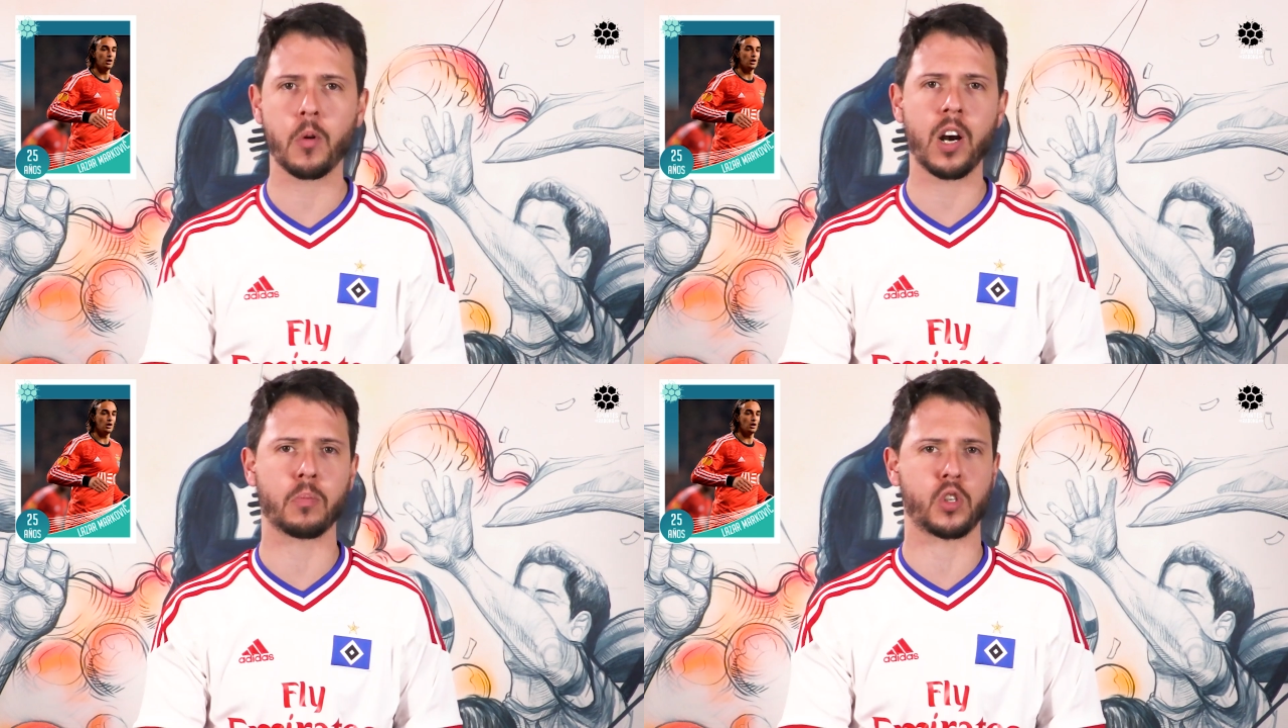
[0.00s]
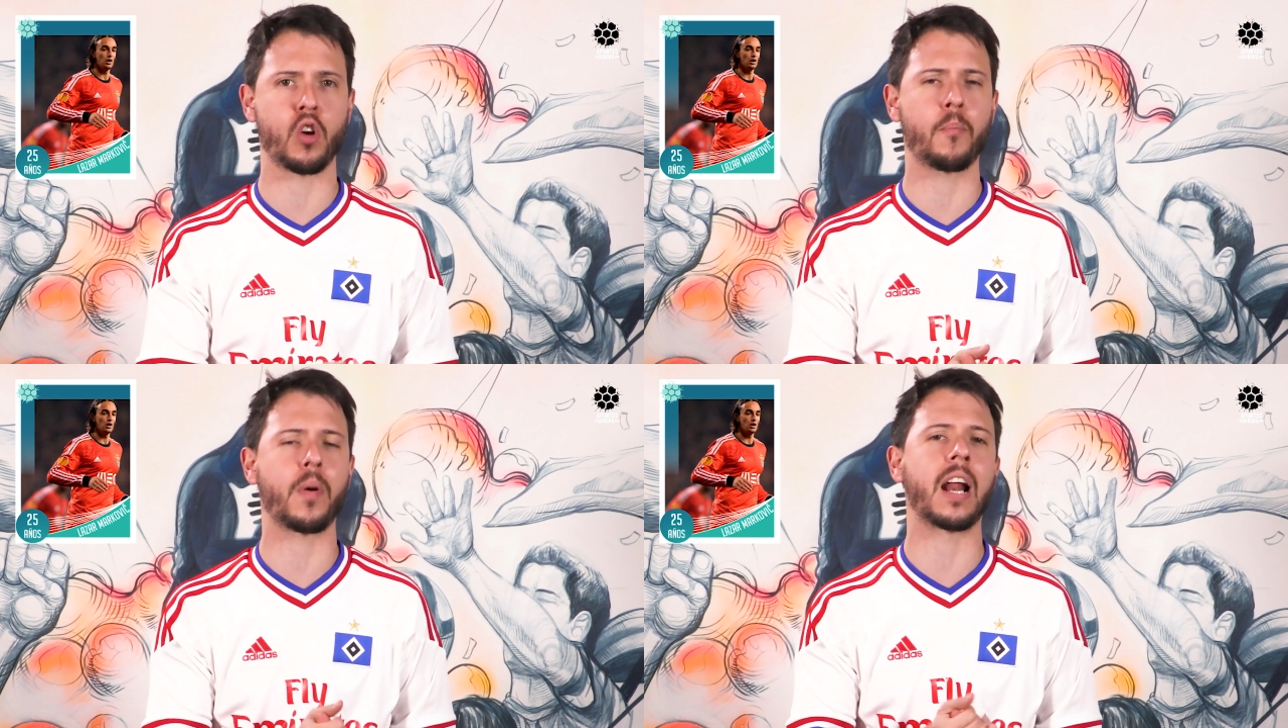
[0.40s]
buena
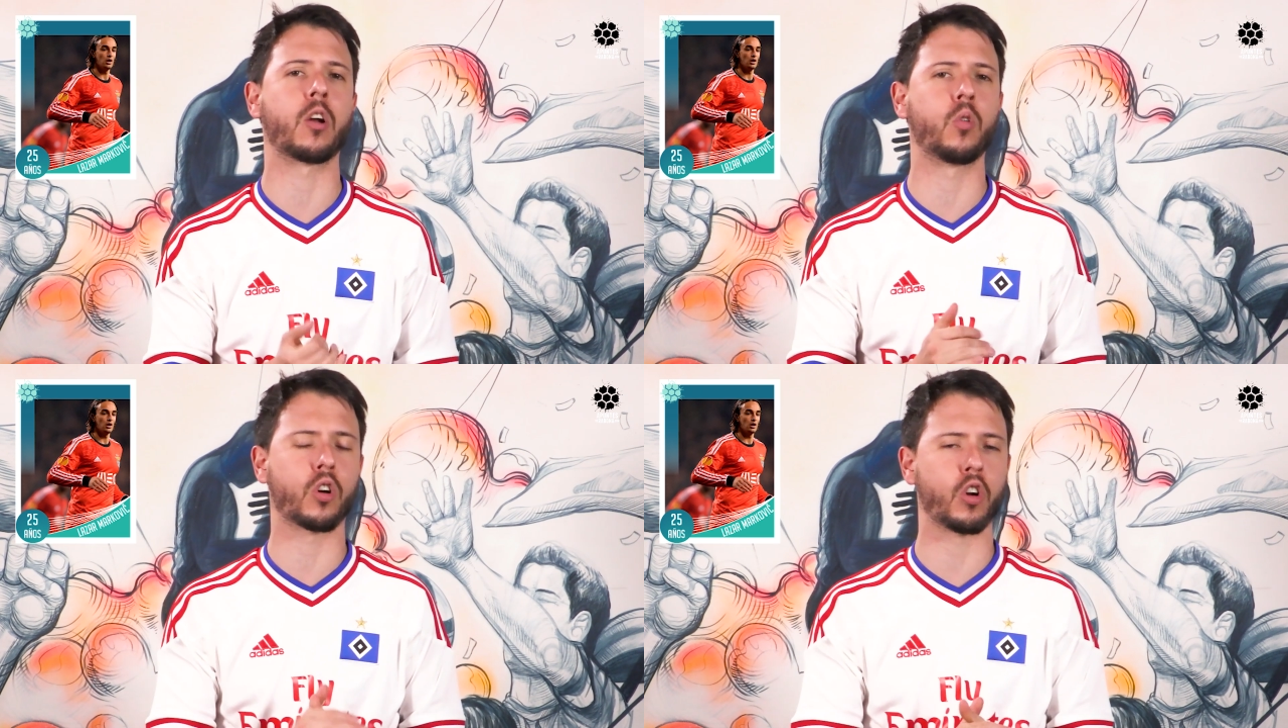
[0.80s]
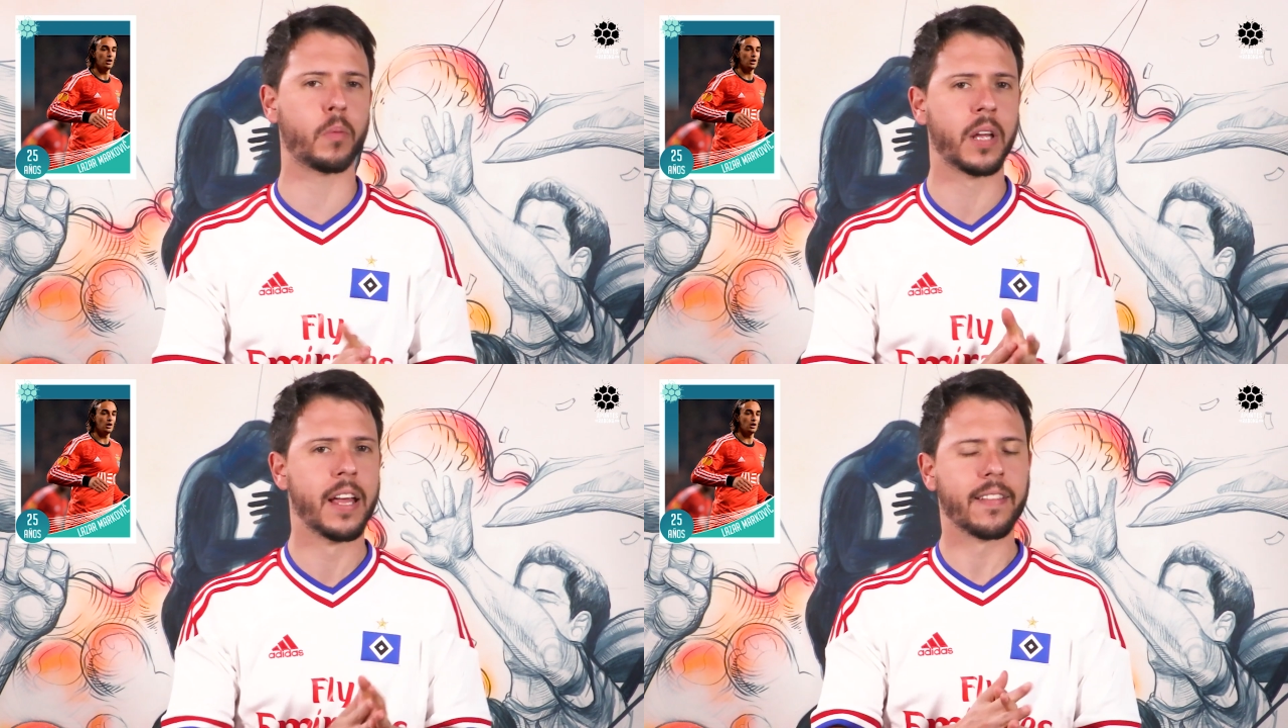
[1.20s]
opción para algún
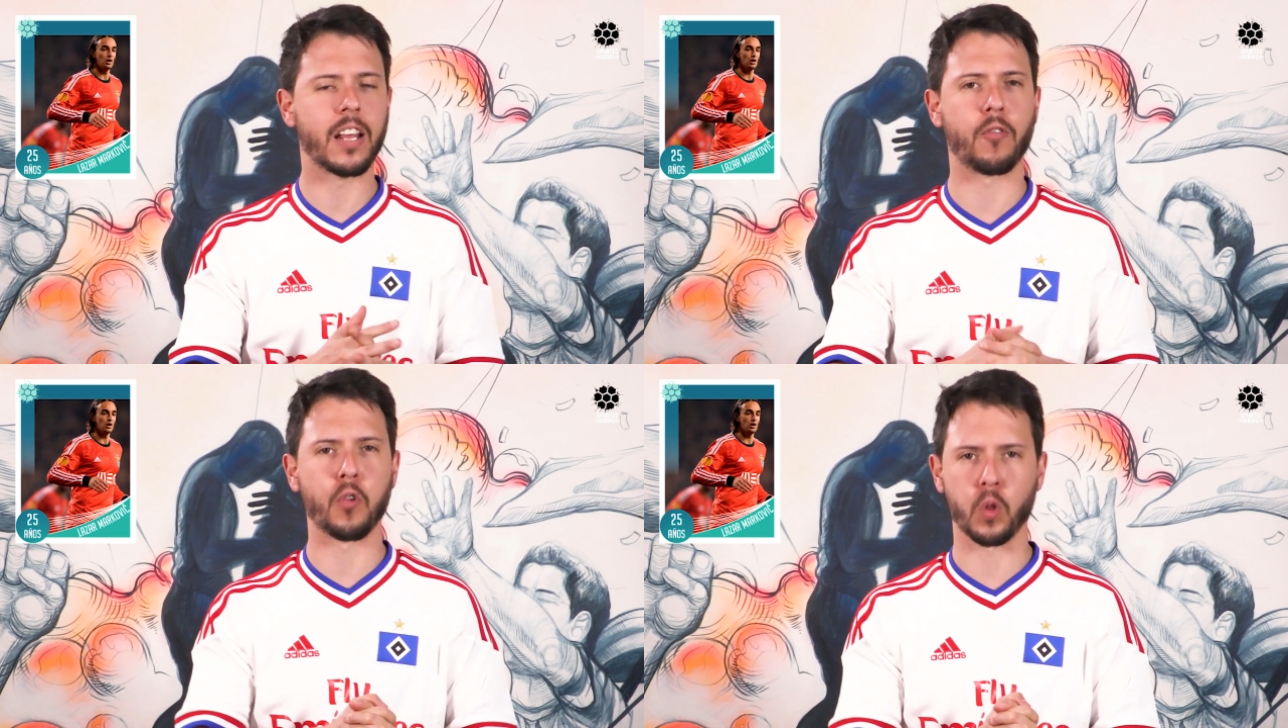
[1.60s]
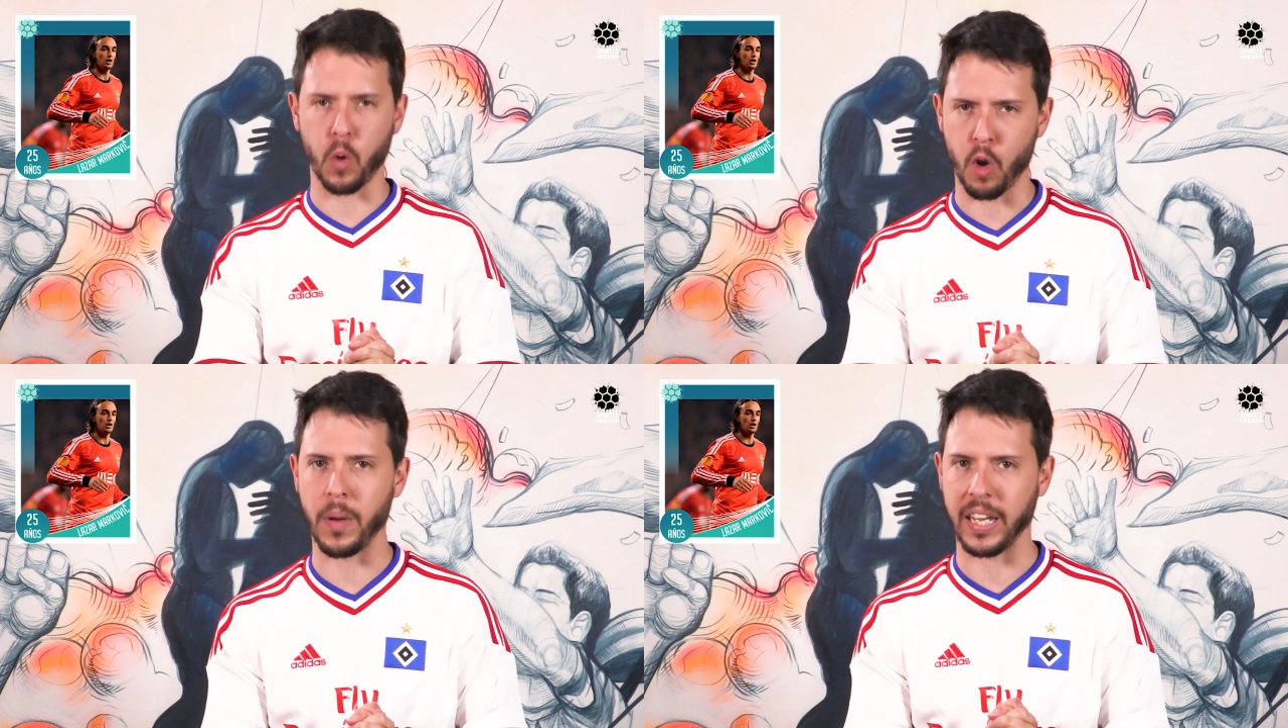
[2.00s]
club del
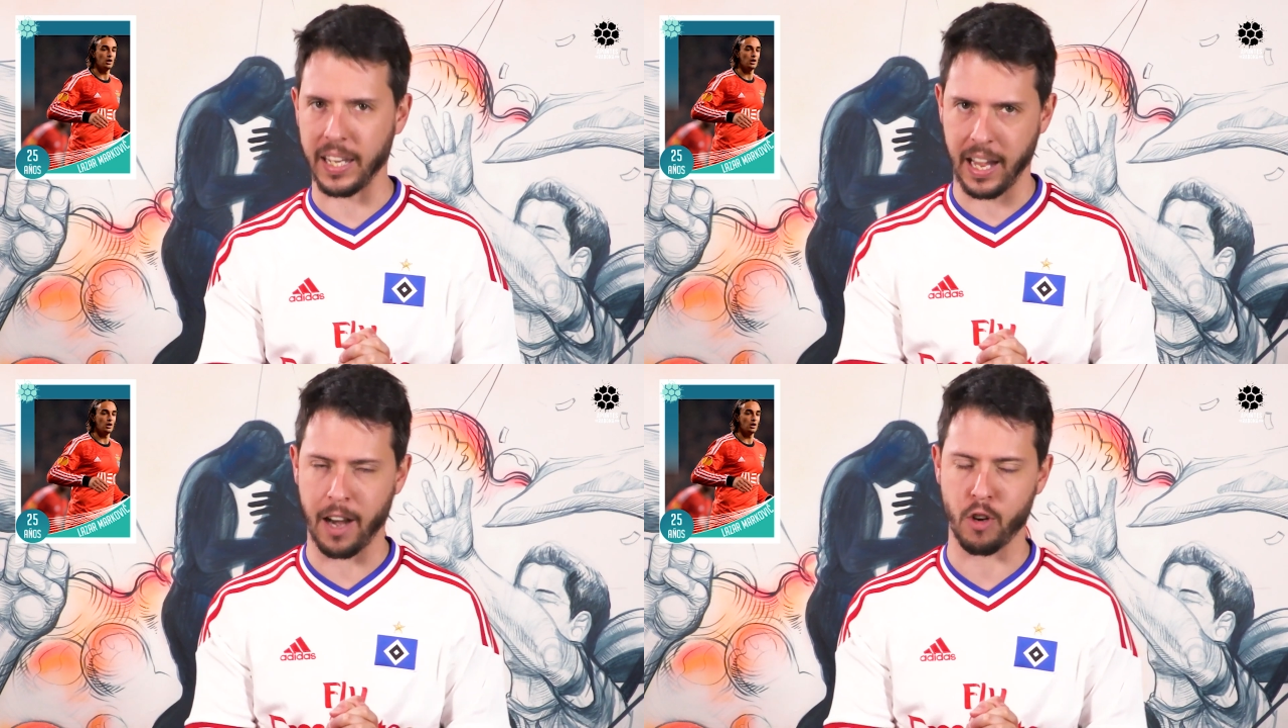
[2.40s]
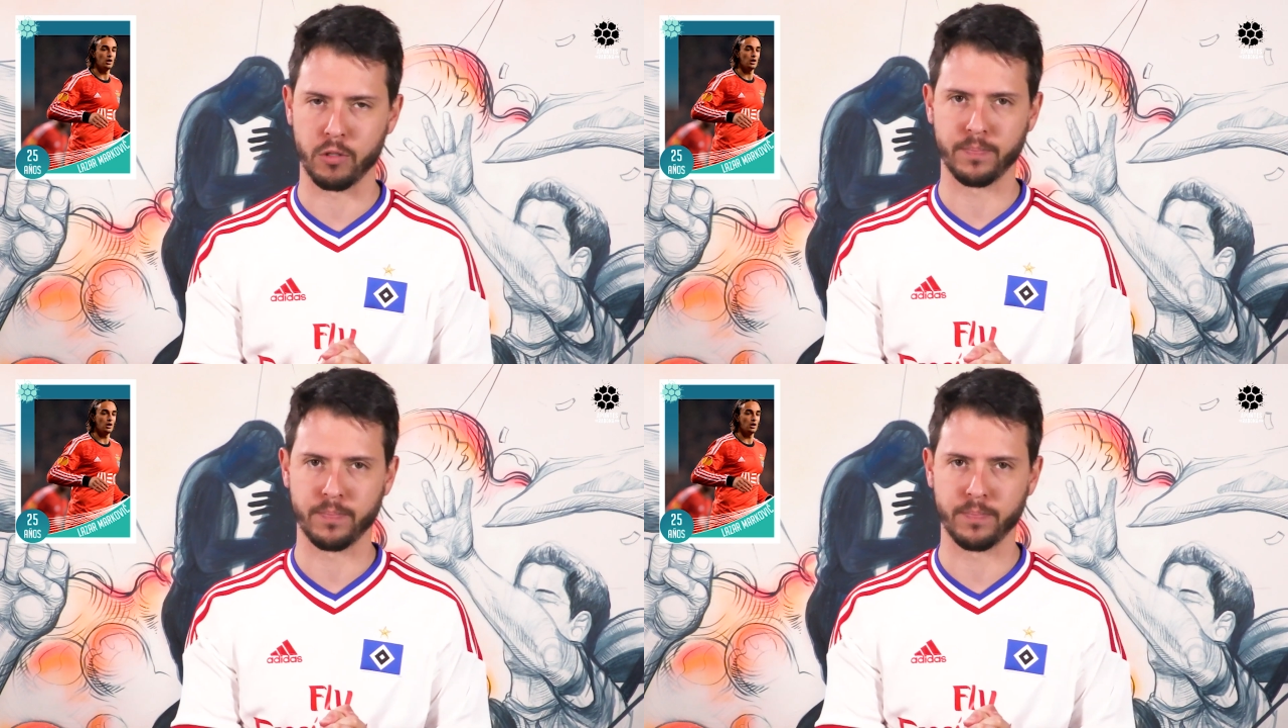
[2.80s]
fútbol mexicano.